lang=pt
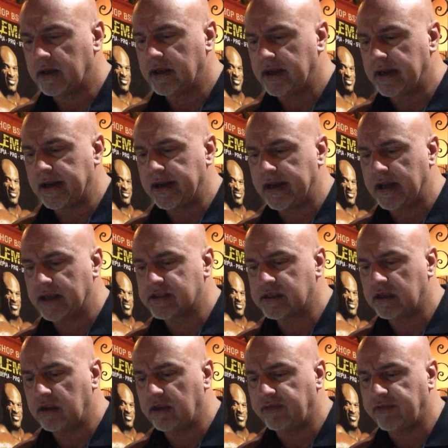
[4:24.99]
Uh,
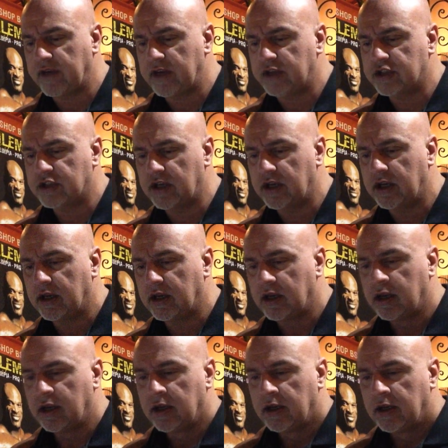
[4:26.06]
seguindo em frente,
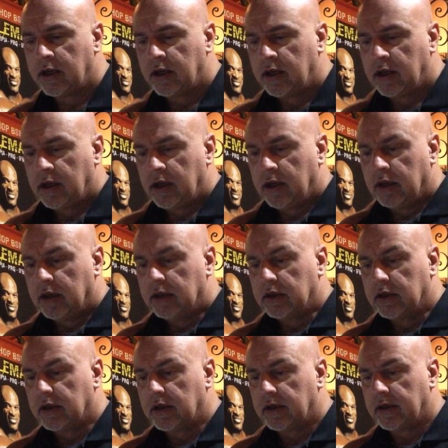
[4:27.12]

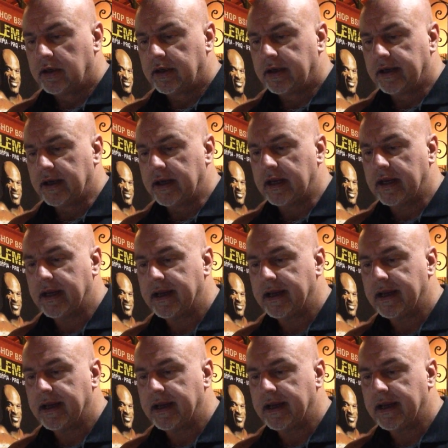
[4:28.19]
uh,